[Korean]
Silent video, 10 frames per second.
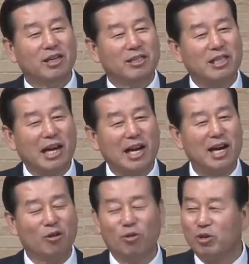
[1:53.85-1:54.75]

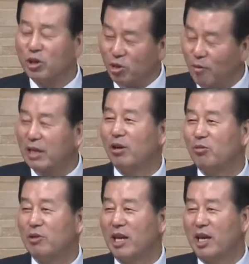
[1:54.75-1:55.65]
사랑하고 저와
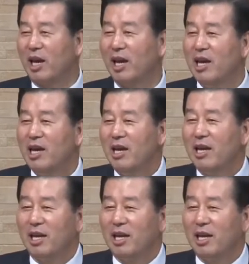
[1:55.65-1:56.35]
여러분에게 어,